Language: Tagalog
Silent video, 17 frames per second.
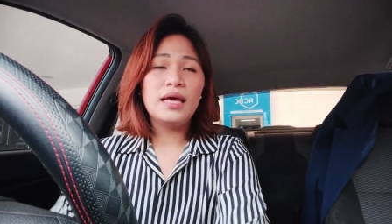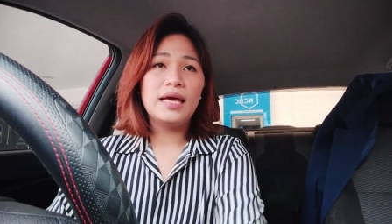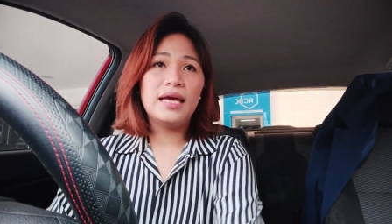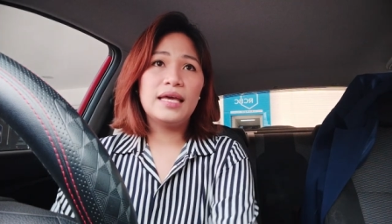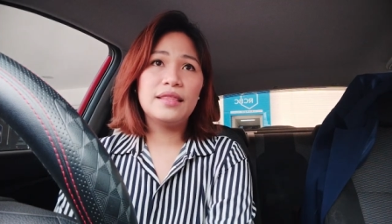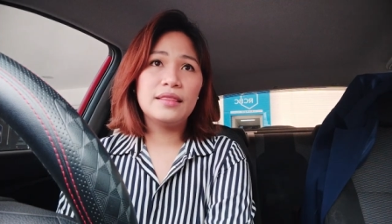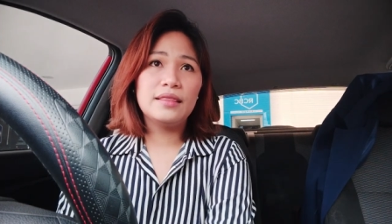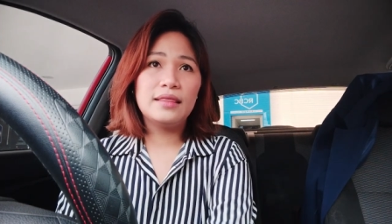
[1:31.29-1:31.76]

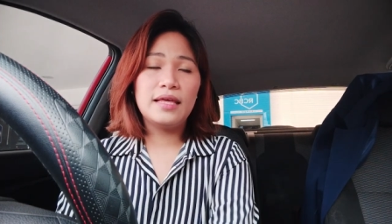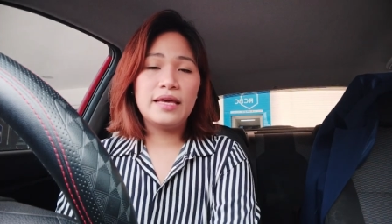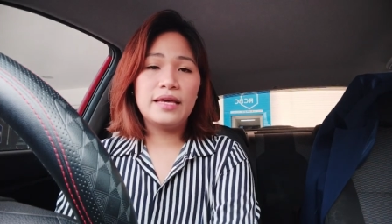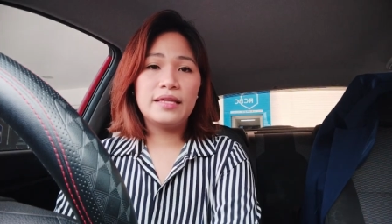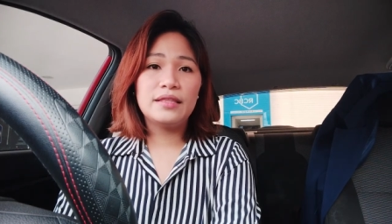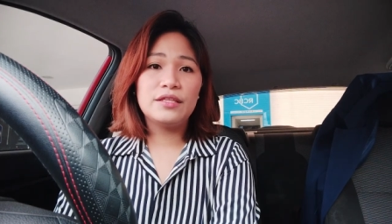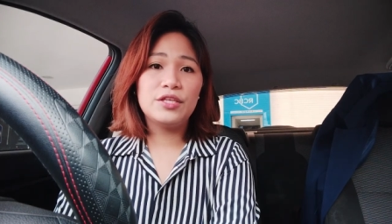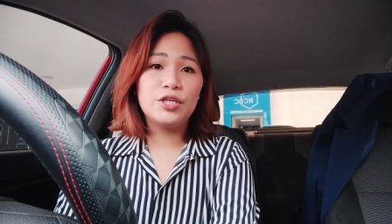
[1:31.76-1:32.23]
And
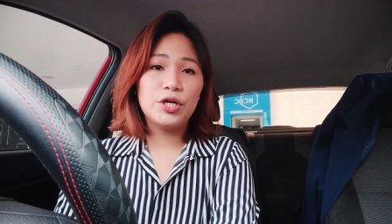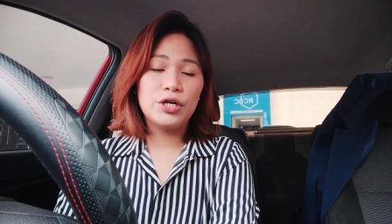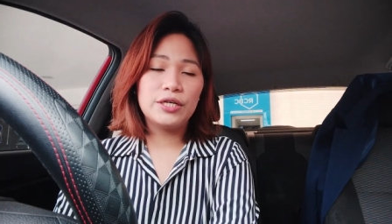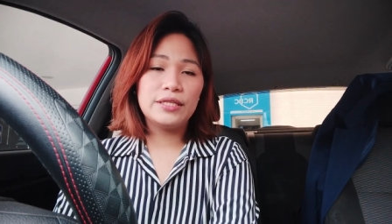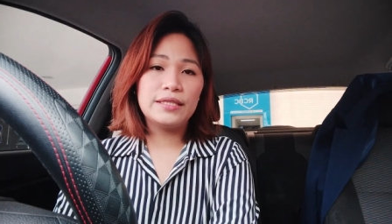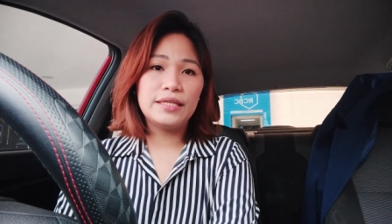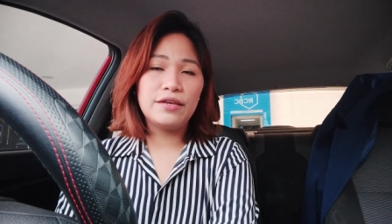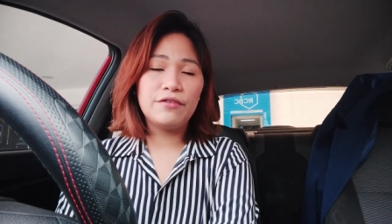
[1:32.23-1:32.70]
then
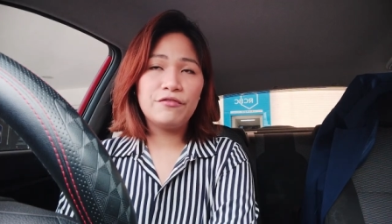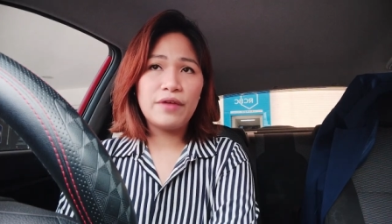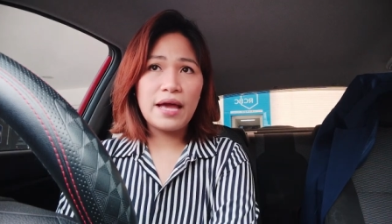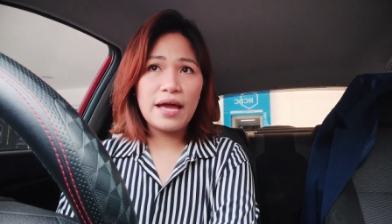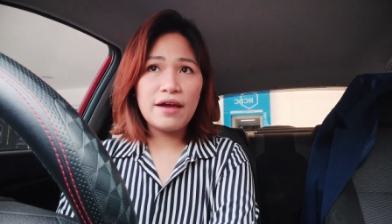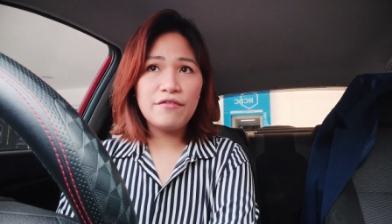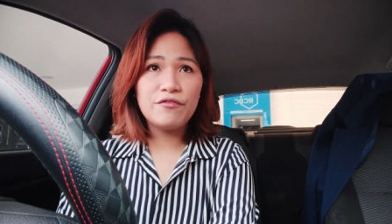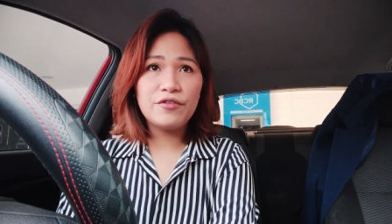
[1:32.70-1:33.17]
yun, if
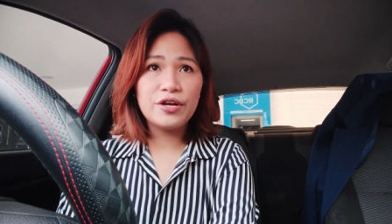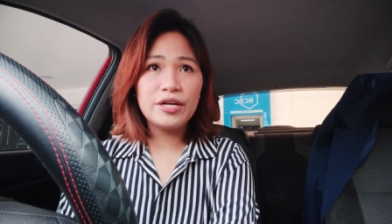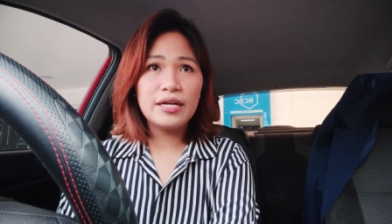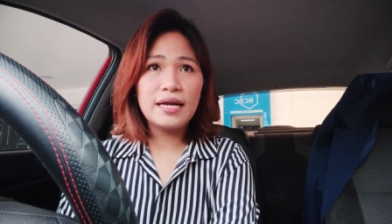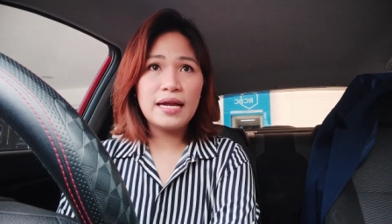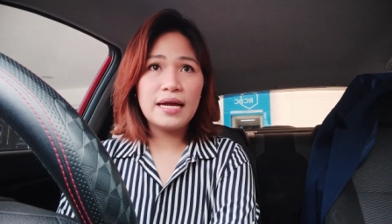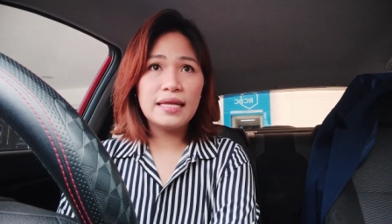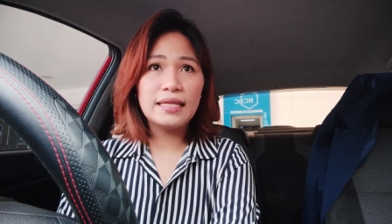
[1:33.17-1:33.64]
ever
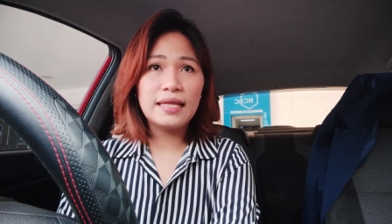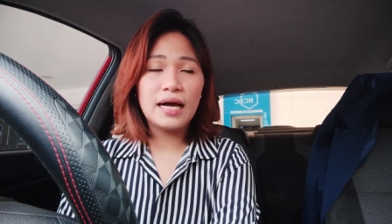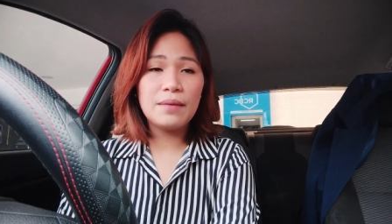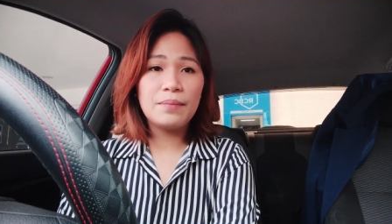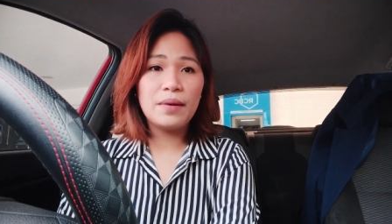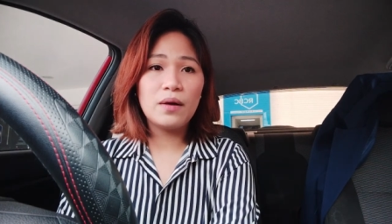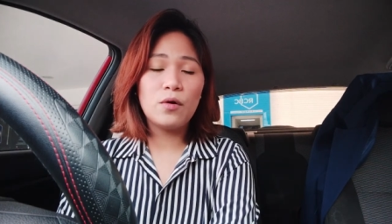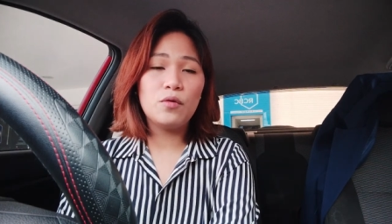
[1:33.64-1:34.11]
na
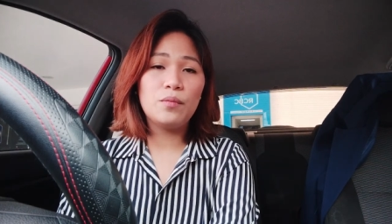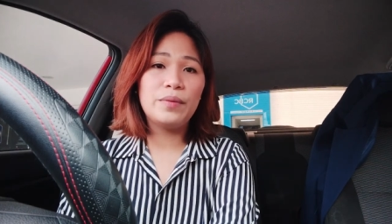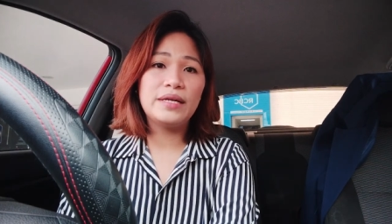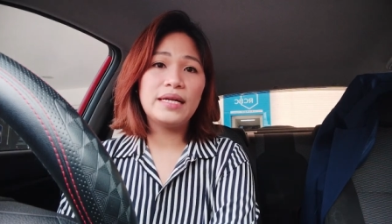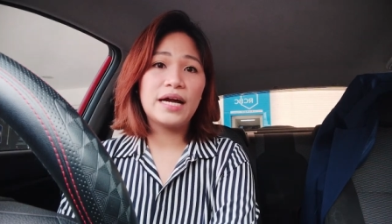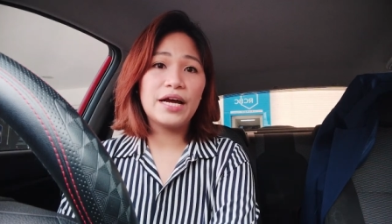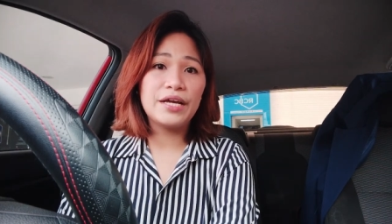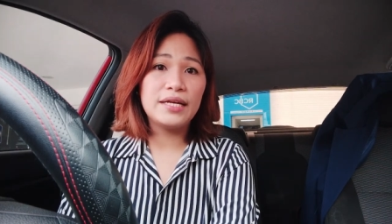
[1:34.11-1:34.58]

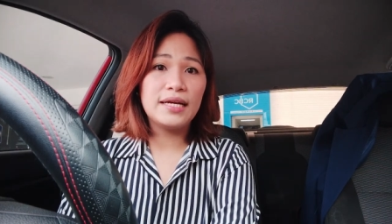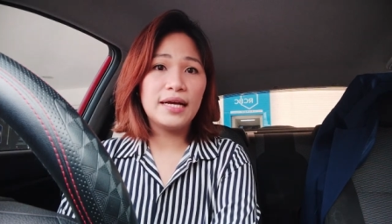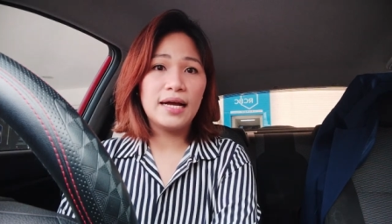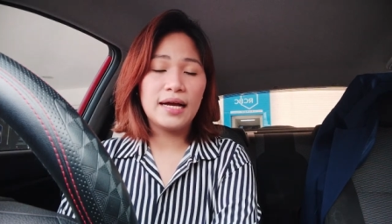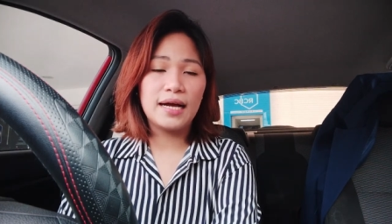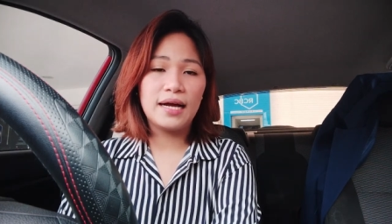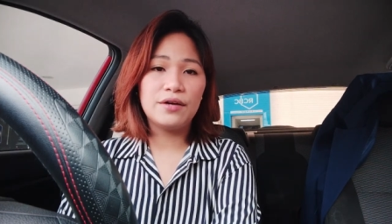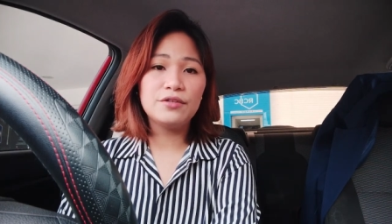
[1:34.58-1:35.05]
nakapag-open na kayo ng
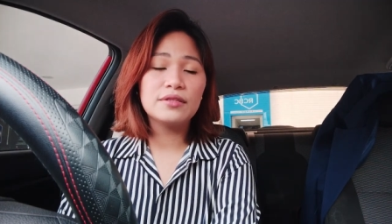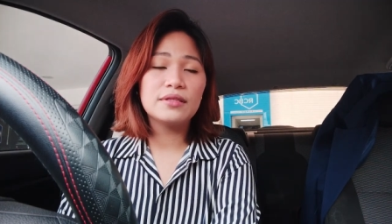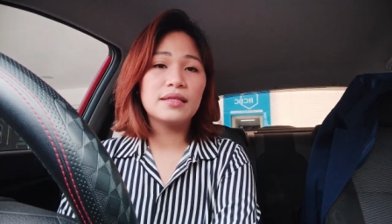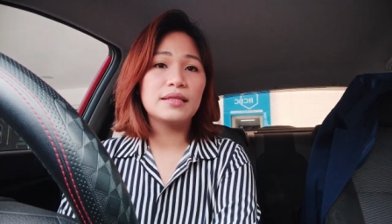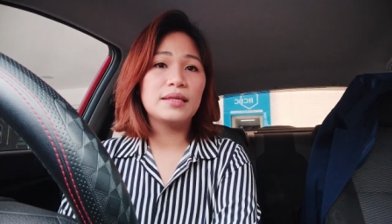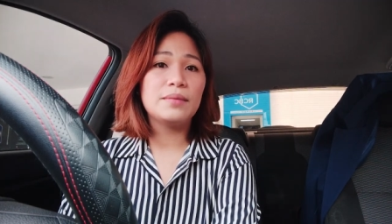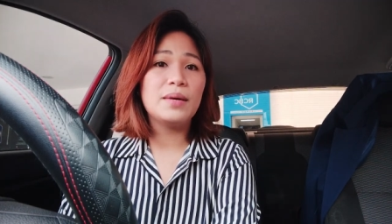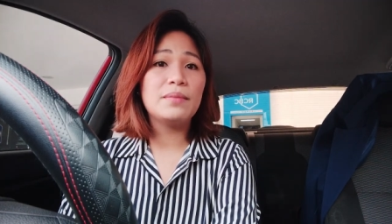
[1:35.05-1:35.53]
account,
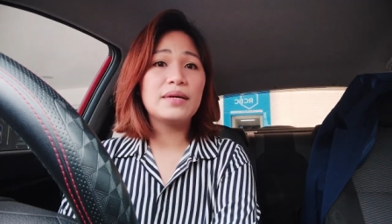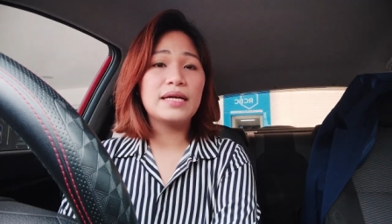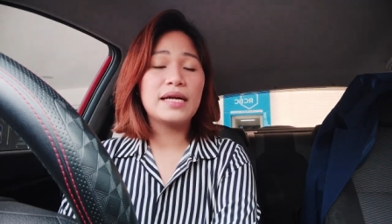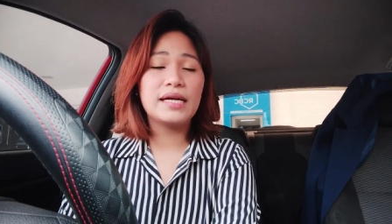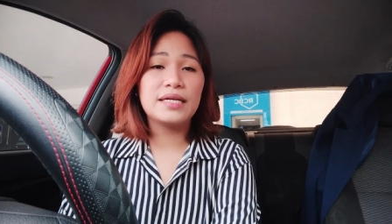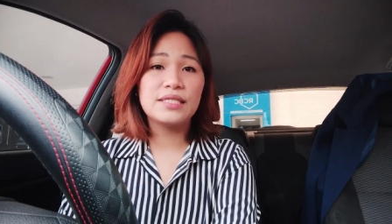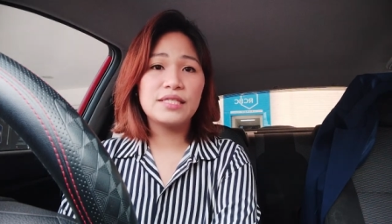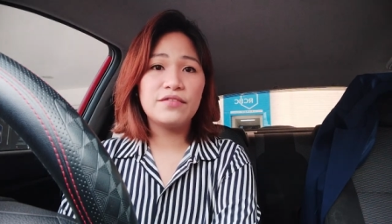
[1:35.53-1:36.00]
di ba,
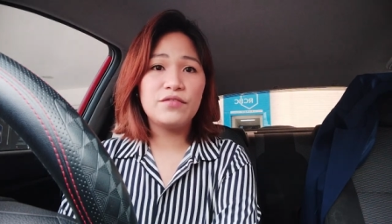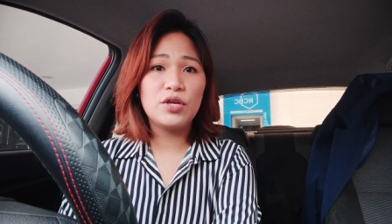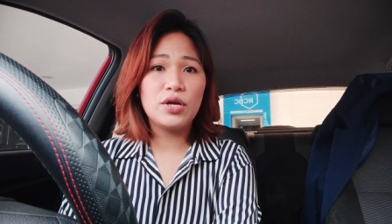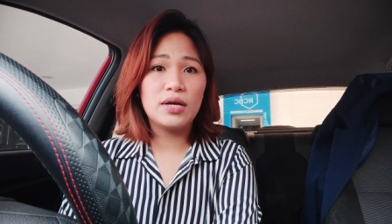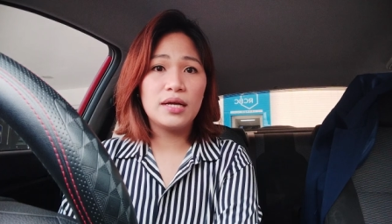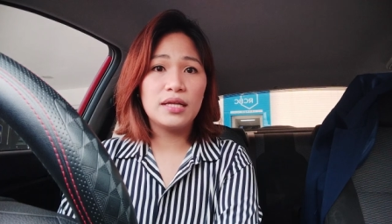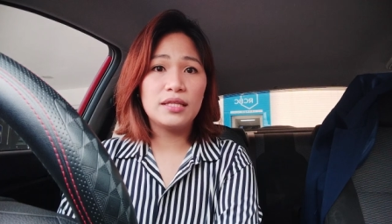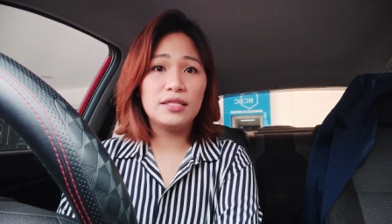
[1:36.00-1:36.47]
ma-receive
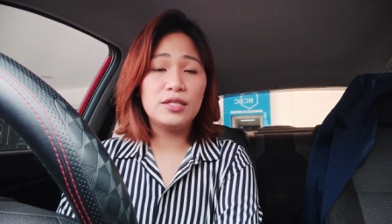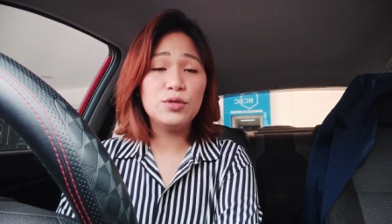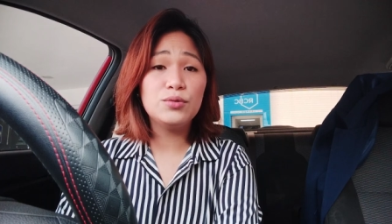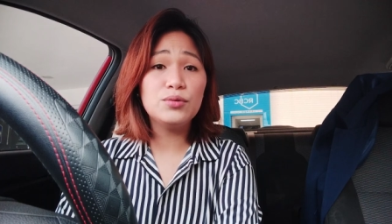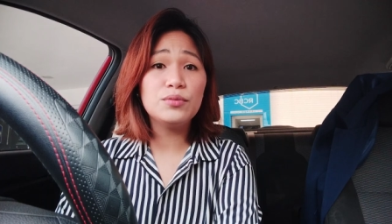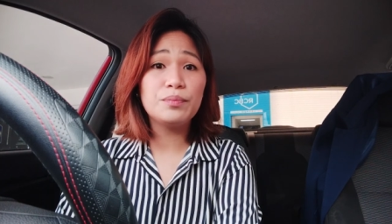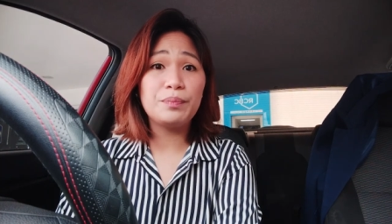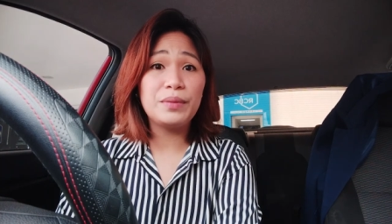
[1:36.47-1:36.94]
nyo agad
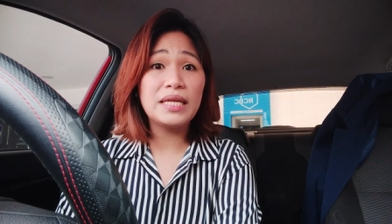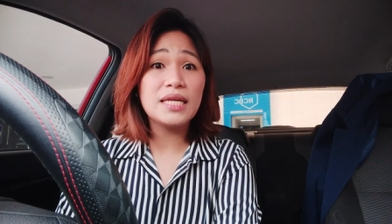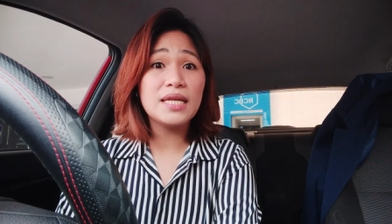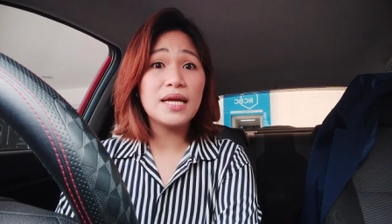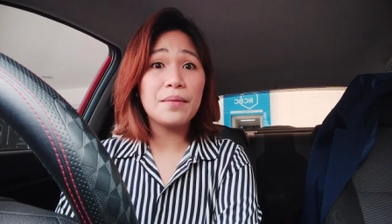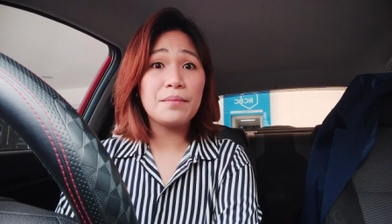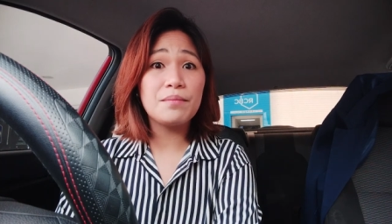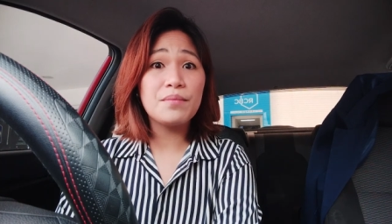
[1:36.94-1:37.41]
yung PIN
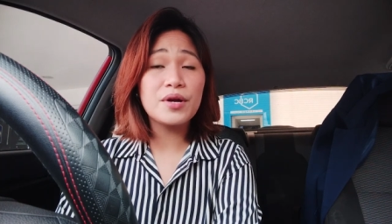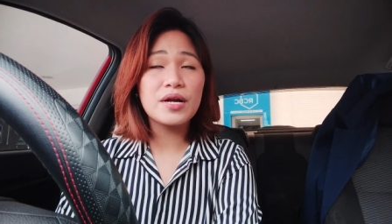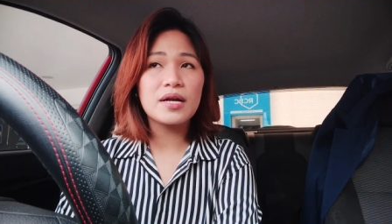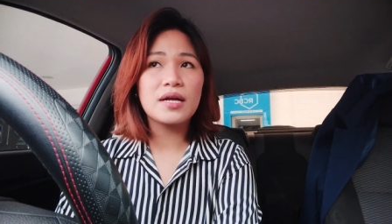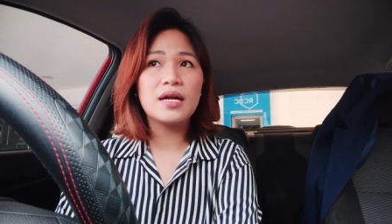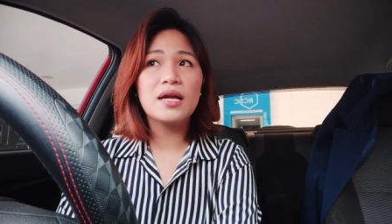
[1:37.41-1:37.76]
number